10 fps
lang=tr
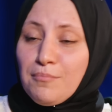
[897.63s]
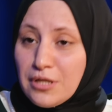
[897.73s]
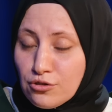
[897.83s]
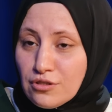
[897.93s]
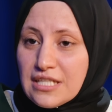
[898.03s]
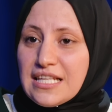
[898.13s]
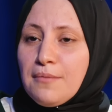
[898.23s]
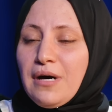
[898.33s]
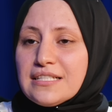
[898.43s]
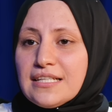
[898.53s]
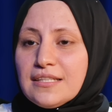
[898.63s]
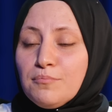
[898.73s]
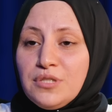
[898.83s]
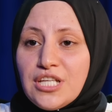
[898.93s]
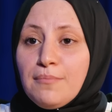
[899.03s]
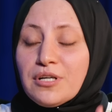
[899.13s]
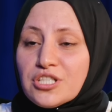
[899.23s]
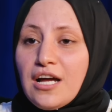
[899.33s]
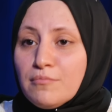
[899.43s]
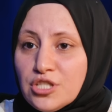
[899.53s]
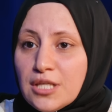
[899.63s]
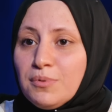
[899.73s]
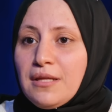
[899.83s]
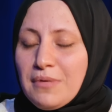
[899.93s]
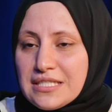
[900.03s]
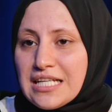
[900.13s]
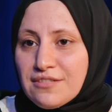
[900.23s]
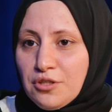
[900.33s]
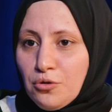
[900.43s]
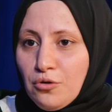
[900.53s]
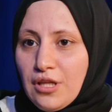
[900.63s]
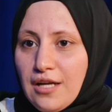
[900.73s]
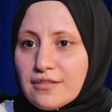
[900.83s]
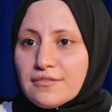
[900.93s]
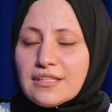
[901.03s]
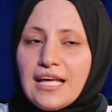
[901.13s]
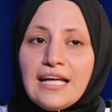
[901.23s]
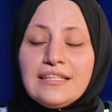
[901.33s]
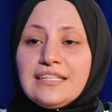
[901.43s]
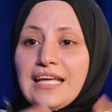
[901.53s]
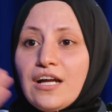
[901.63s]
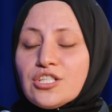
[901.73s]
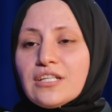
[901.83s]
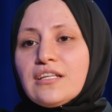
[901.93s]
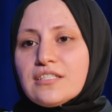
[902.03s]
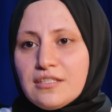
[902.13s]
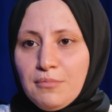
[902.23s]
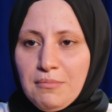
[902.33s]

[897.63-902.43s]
Biraz önce sen bahsettin bir şey başarmış gibi de mesaj veriyorlar. Tabii, tabii, tabii, Kendini gerçekleştirme var.